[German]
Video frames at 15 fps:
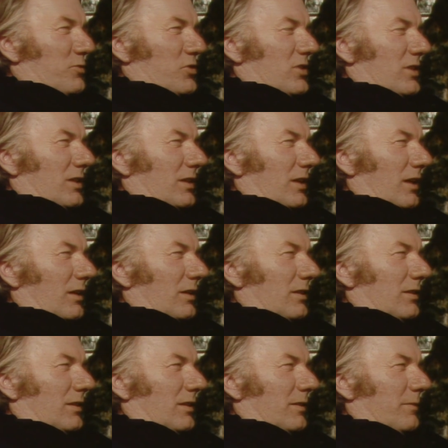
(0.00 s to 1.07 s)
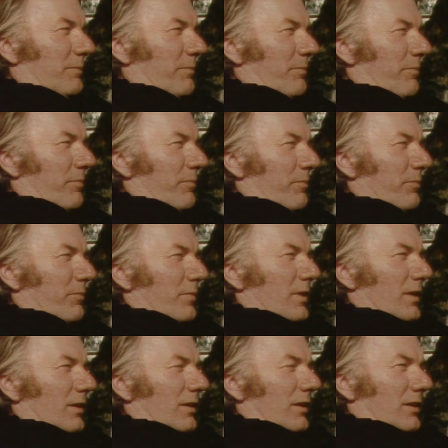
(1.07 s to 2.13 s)
das verstehe ich eigentlich nicht.
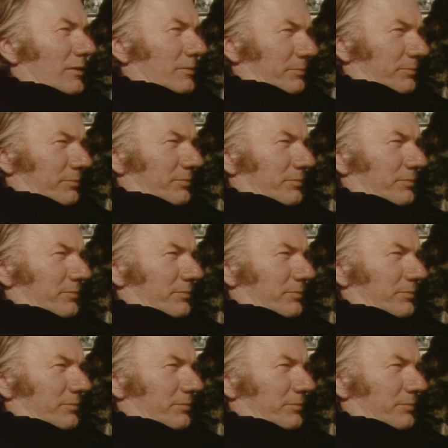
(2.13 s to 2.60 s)
Ne?